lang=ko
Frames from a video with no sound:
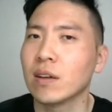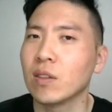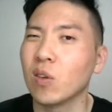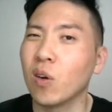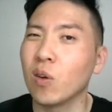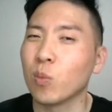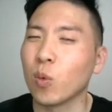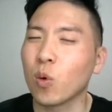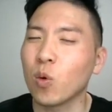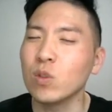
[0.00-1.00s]

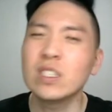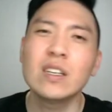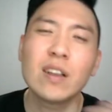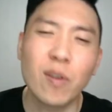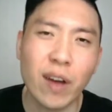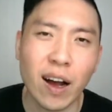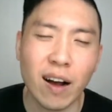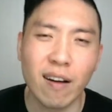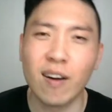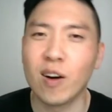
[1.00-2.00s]
너뭐 꼰질릴 거야
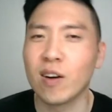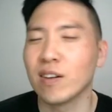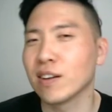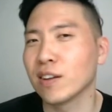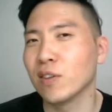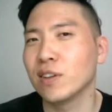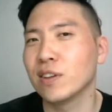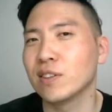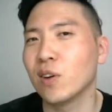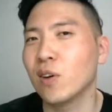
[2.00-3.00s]
어 이렇게 너에
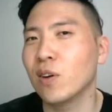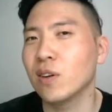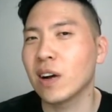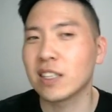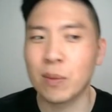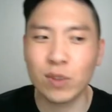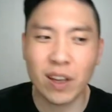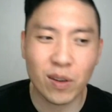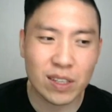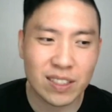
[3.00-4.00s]
대해 너가
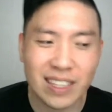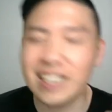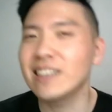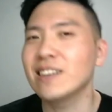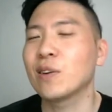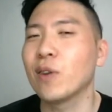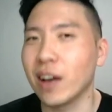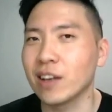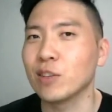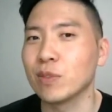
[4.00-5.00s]
잘못한 거에 대해서 잃을 거야
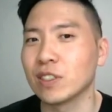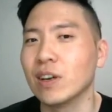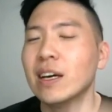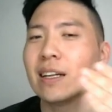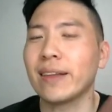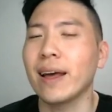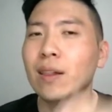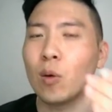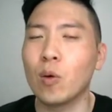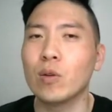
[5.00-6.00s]
이런 의미로서
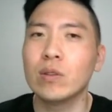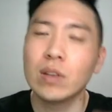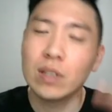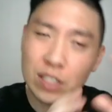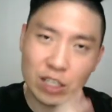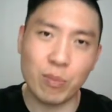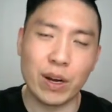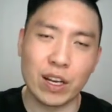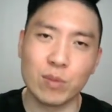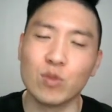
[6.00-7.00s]
tell on
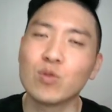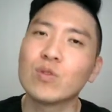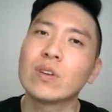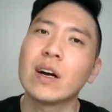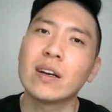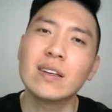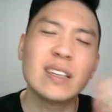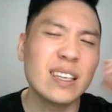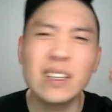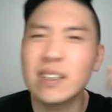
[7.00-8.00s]
somebody 그러면 누군가를
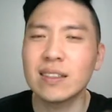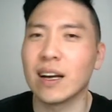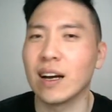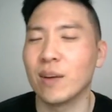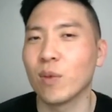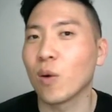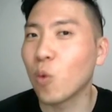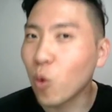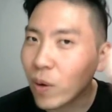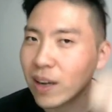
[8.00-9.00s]
잃으다 뭔가
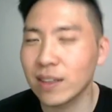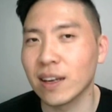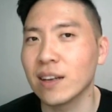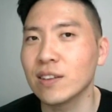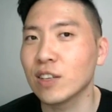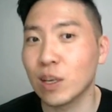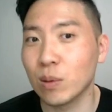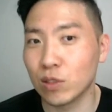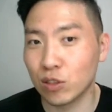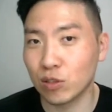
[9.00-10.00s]
고발한다 이런
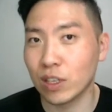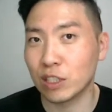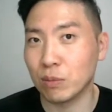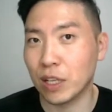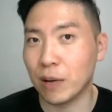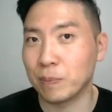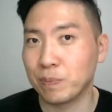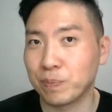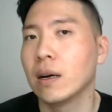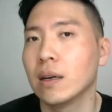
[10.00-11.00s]
느낌으로 쓸 수가 있습니다
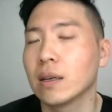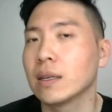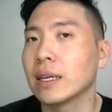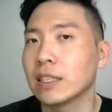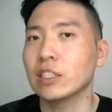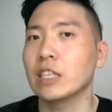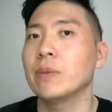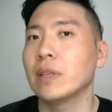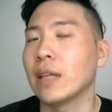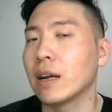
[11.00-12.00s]
그가
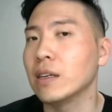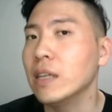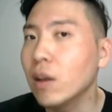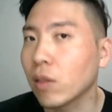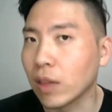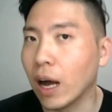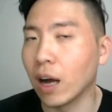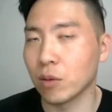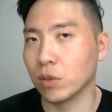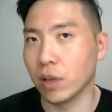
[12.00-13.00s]
선생님한테 나를 일렀다
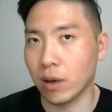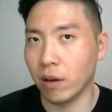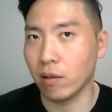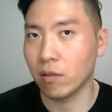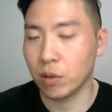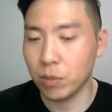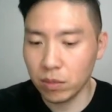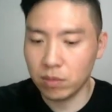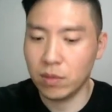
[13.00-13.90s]
그럼 어떻게 할까요 그럼